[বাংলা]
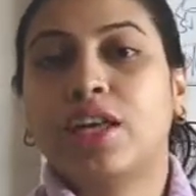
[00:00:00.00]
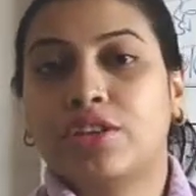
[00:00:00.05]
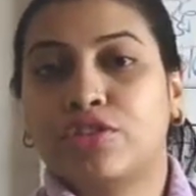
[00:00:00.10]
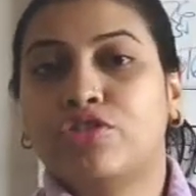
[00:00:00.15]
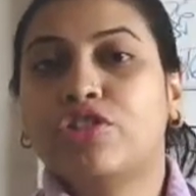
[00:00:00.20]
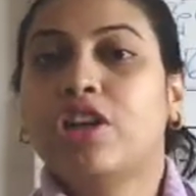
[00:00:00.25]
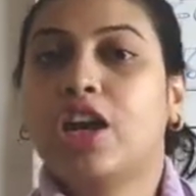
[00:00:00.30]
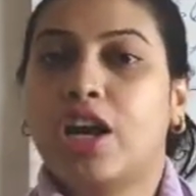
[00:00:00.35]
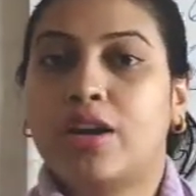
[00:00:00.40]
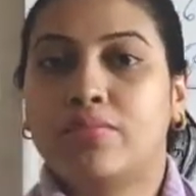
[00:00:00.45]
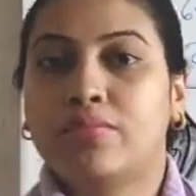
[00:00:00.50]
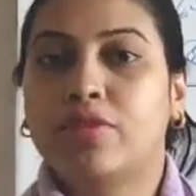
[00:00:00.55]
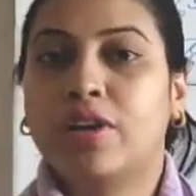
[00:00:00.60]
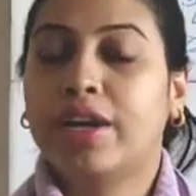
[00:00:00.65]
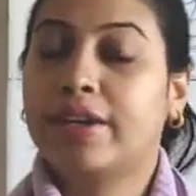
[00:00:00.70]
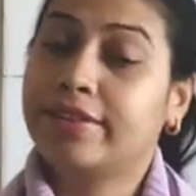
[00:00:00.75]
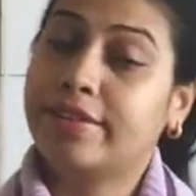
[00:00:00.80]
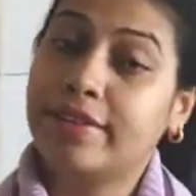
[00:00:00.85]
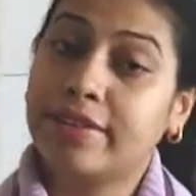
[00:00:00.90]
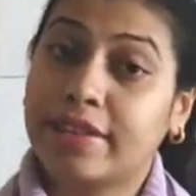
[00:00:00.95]
আসে
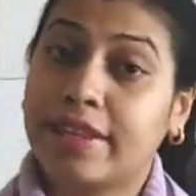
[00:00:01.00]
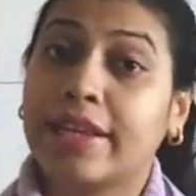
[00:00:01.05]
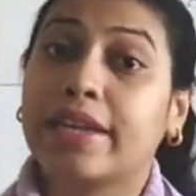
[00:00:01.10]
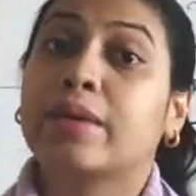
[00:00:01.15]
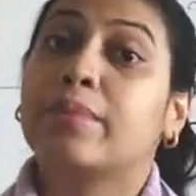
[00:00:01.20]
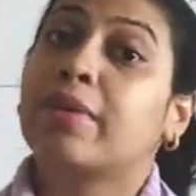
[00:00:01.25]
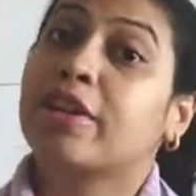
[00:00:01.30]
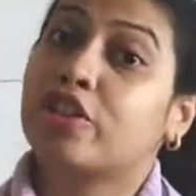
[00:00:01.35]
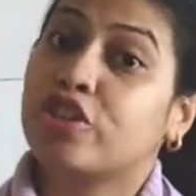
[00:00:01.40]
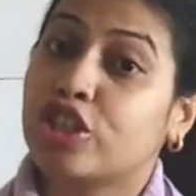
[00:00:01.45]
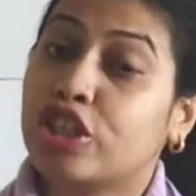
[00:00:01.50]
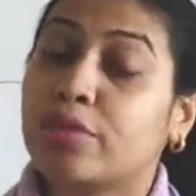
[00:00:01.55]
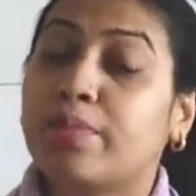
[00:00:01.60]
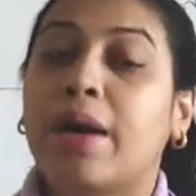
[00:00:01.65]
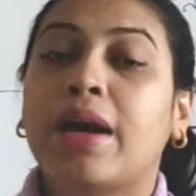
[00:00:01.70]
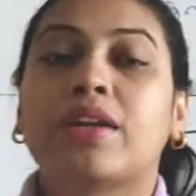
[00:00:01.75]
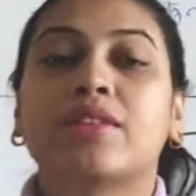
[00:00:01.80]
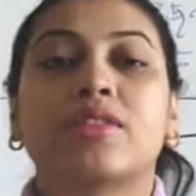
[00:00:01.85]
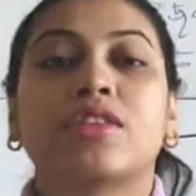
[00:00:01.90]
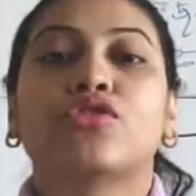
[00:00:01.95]
কার্বোহাইড্রেট থেকে
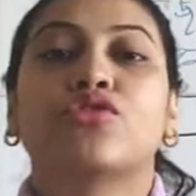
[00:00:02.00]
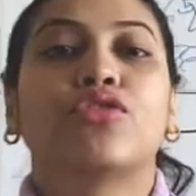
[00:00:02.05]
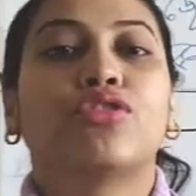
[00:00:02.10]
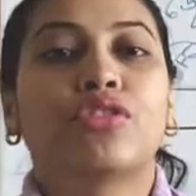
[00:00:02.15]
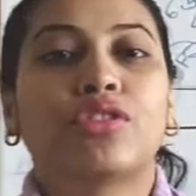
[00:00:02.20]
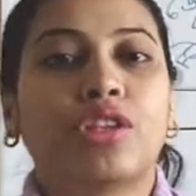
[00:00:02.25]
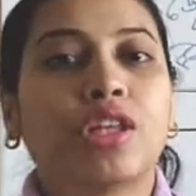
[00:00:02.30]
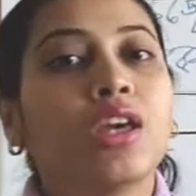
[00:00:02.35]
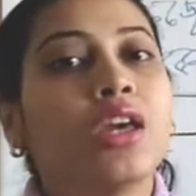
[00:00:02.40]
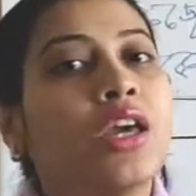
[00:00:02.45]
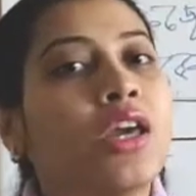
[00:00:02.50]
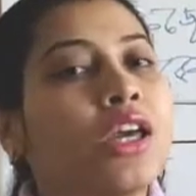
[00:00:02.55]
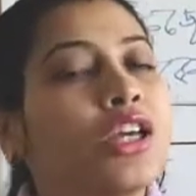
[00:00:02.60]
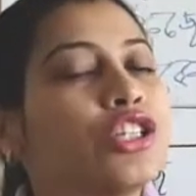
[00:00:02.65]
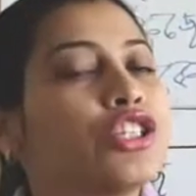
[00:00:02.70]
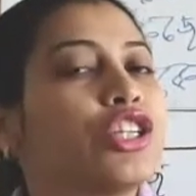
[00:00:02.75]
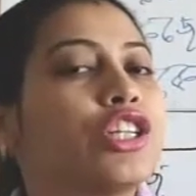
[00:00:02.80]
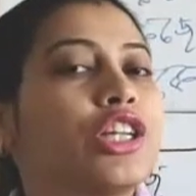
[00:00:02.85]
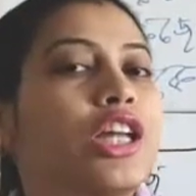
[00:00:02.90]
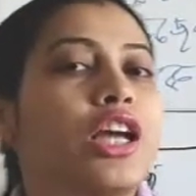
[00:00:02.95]
বেশিরভাগ যে শক্তি
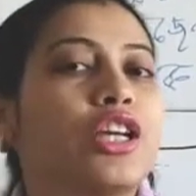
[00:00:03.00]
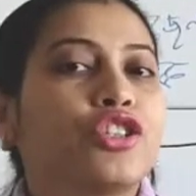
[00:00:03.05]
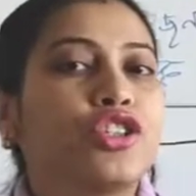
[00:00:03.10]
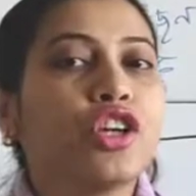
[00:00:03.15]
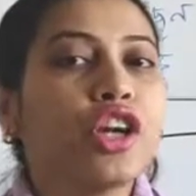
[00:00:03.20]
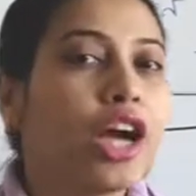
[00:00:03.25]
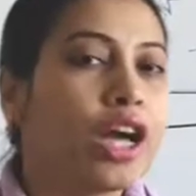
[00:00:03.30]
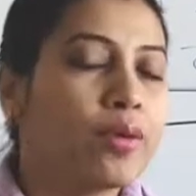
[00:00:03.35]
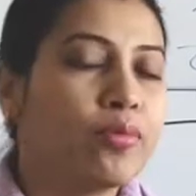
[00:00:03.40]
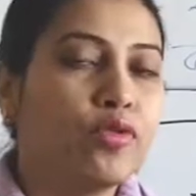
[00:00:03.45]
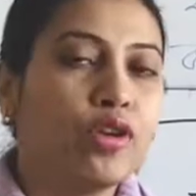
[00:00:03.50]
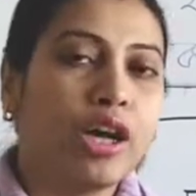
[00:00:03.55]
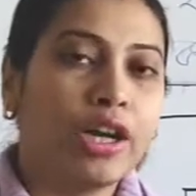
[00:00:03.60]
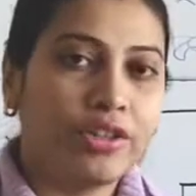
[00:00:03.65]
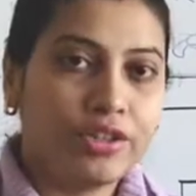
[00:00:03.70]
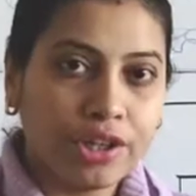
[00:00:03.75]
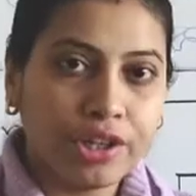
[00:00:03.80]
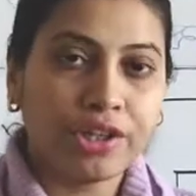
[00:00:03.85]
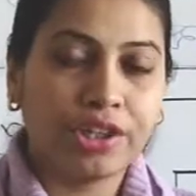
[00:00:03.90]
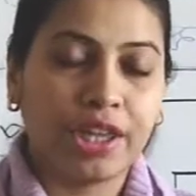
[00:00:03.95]
সেটা আসে
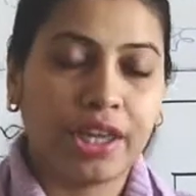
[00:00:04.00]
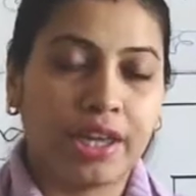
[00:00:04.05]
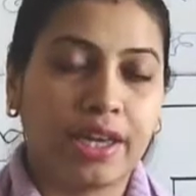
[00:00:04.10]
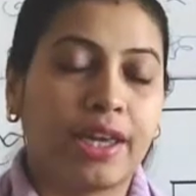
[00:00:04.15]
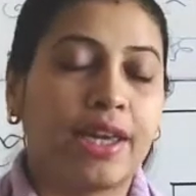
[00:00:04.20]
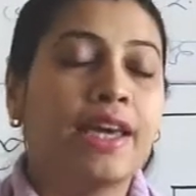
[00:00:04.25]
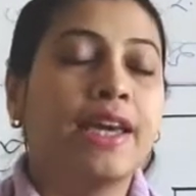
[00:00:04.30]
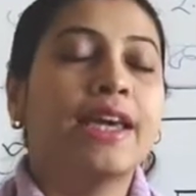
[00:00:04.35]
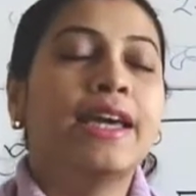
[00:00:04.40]
কার্বোহাইড্রেট থেকে